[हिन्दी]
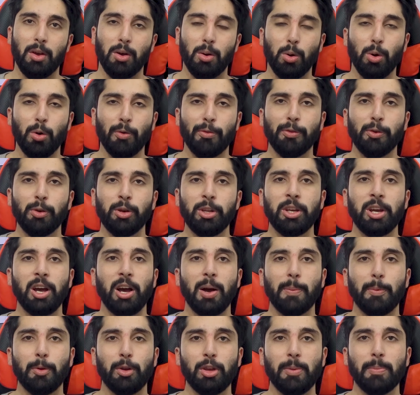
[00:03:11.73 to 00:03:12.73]
होपफुली
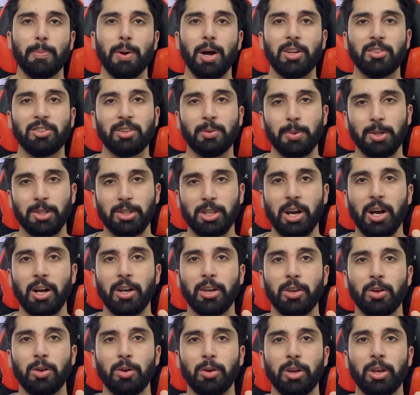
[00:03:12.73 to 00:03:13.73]
आपको ये बात समझ आ
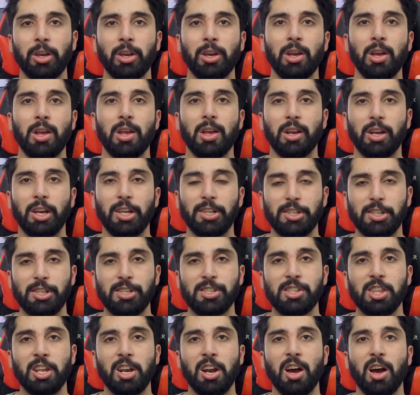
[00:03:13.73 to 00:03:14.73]
गई होगी कि
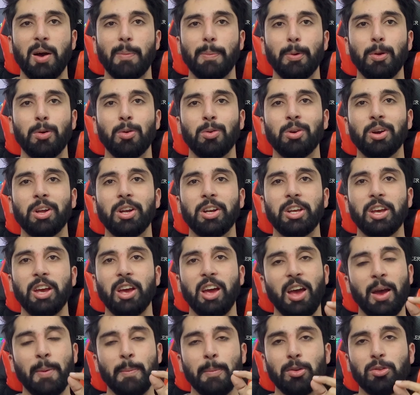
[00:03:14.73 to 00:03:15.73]
जिस तरह आप लोगों के लिए
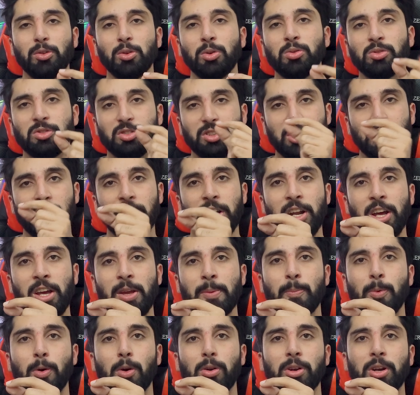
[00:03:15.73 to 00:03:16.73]
अमेजोन सीखना
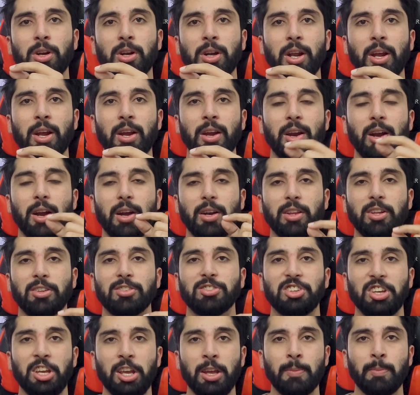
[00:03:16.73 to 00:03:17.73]
इंपॉर्टेंट है एट द
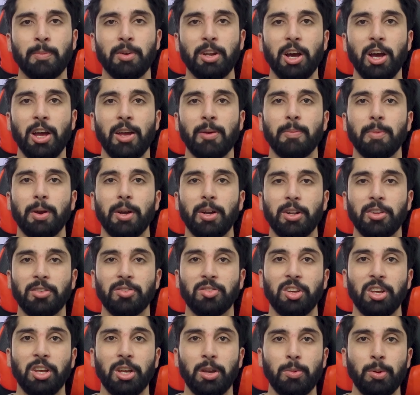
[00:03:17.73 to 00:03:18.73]
सेम टाइम इट इज़
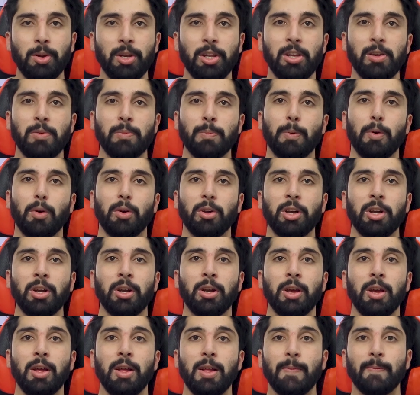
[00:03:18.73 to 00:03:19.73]
इक्वली इंपॉर्टेंट
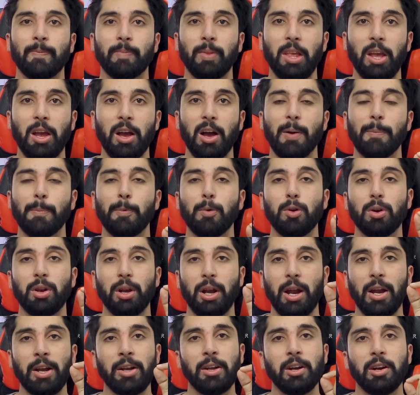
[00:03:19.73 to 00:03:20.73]
कि आपको
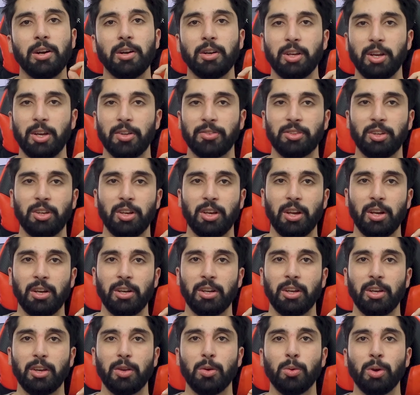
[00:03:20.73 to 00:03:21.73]
क्लाइंट हंट कैसे करनी
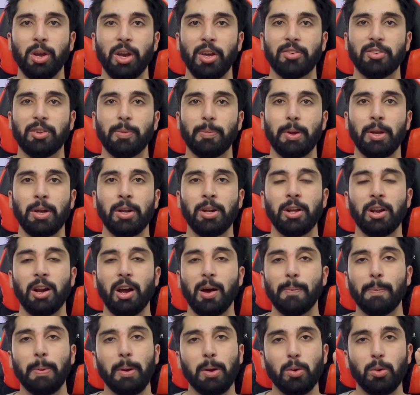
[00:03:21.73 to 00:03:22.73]
है क्योंकि एज अ बिगनर
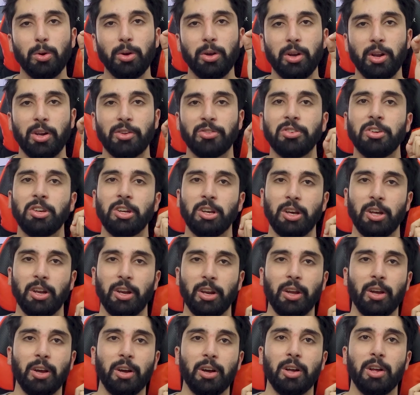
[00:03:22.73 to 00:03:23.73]
आप पे कोई ट्रस्ट नहीं
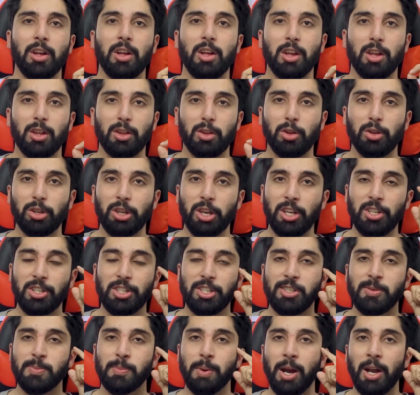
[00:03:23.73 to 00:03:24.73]
करेगा तो ये
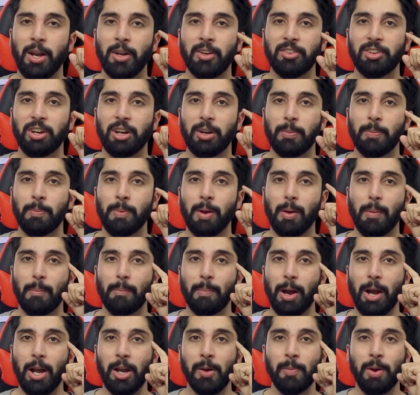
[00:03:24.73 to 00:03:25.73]
चीज़ माइंड सेट में
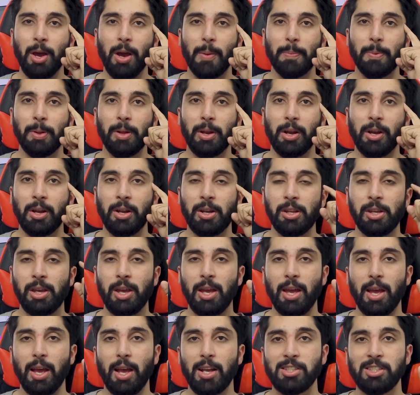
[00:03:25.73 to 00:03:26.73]
माइंड में आपने रखनी
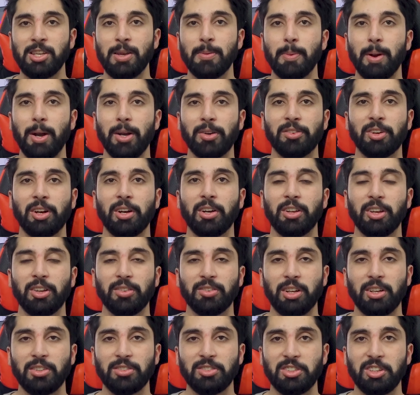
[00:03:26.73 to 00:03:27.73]
है ऐसे माइंड सेट के
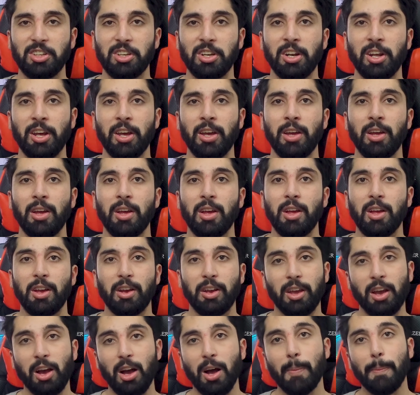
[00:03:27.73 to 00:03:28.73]
साथ सीखना है
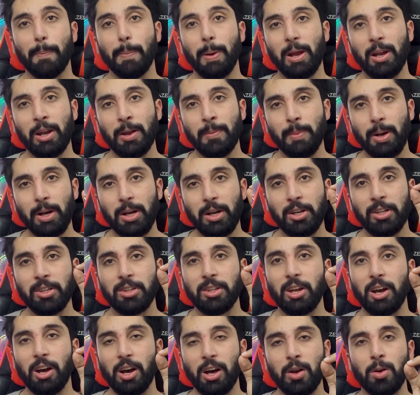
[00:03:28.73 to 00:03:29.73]
कि आप पहले मेंटली
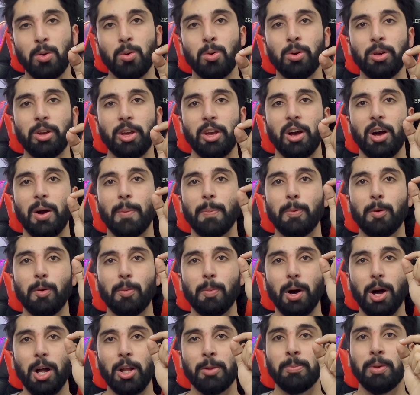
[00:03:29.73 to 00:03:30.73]
तैयार हों कि आपको
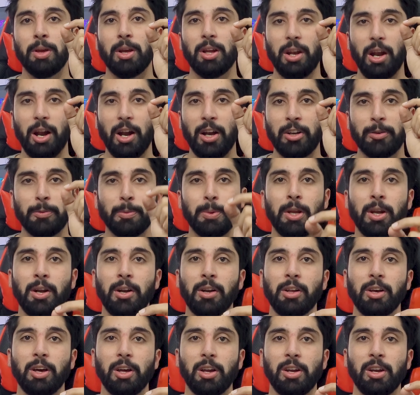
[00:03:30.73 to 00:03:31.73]
बाद में क्लाइंट भी
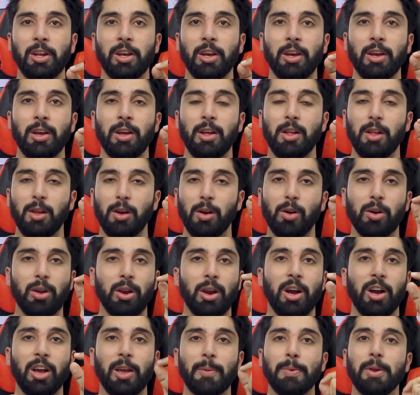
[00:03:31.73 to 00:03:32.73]
हंट करने हैं और
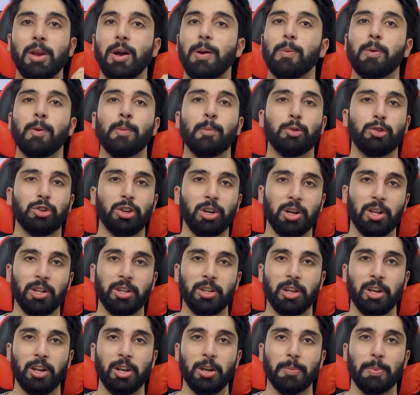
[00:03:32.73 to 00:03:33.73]
आगे भी आपको मुशक्क़त
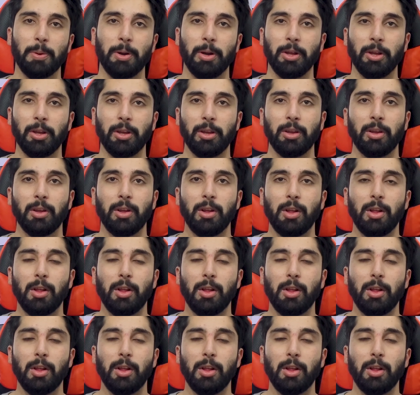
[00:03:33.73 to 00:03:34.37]
करनी पड़ेगी